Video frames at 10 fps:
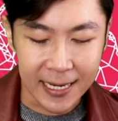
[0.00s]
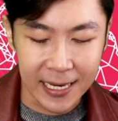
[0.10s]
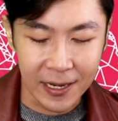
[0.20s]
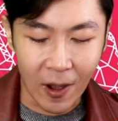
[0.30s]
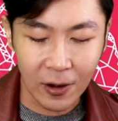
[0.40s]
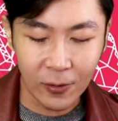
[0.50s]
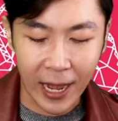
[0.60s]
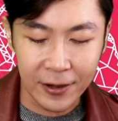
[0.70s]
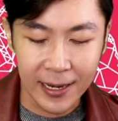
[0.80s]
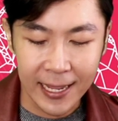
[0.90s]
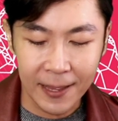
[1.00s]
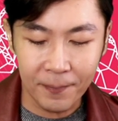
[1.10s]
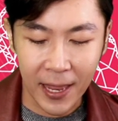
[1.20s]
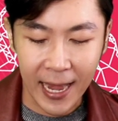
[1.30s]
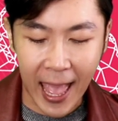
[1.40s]
d dog ลงท้ายด้วยลี่
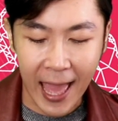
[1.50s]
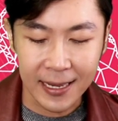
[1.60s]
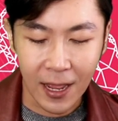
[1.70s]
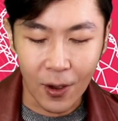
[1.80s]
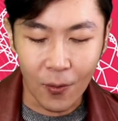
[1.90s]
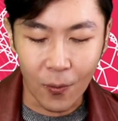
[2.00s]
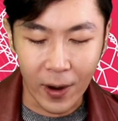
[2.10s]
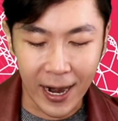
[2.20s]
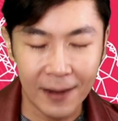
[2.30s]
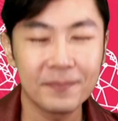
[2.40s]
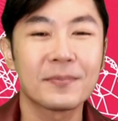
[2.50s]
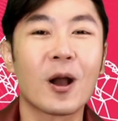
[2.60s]
เป็น ad verb